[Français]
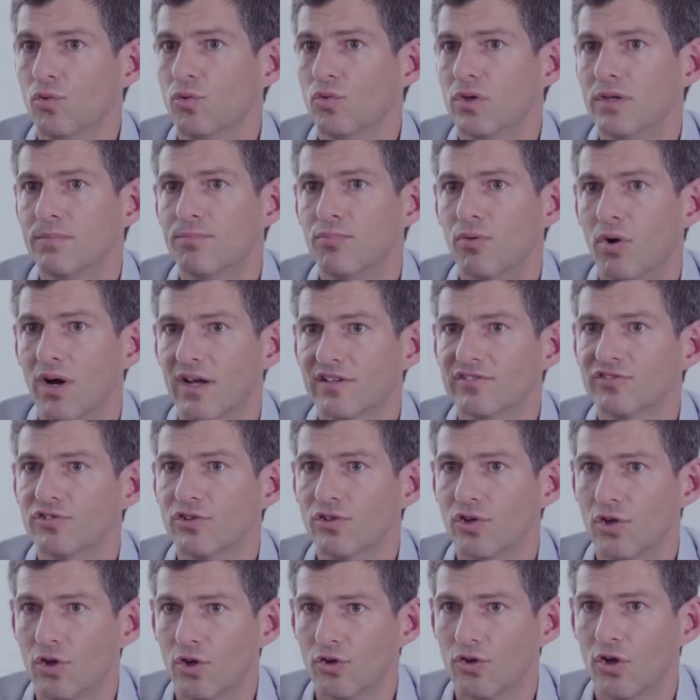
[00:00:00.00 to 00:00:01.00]
où il pourra se
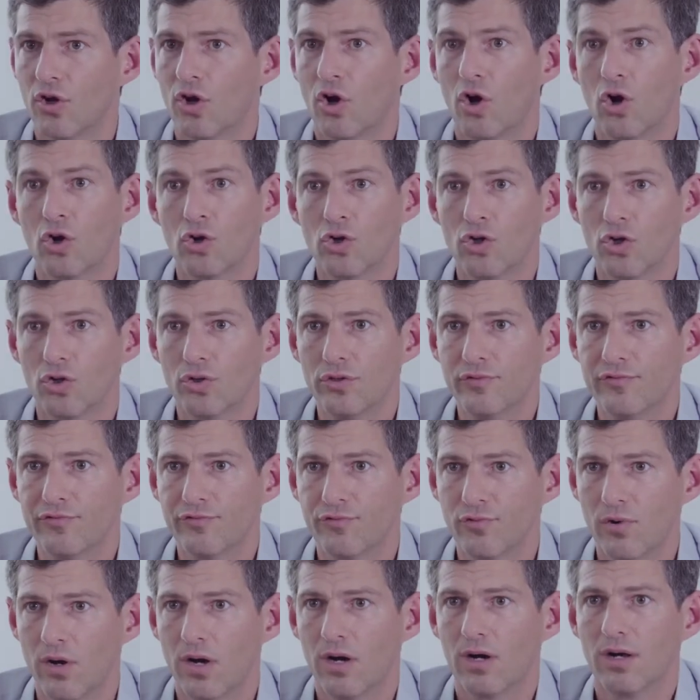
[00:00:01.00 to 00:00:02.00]
rendre encore une
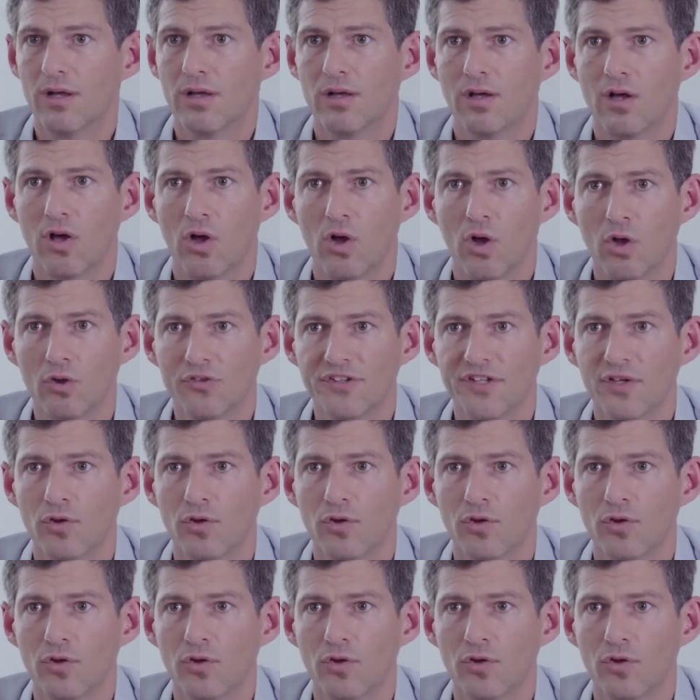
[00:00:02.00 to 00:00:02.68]
fois en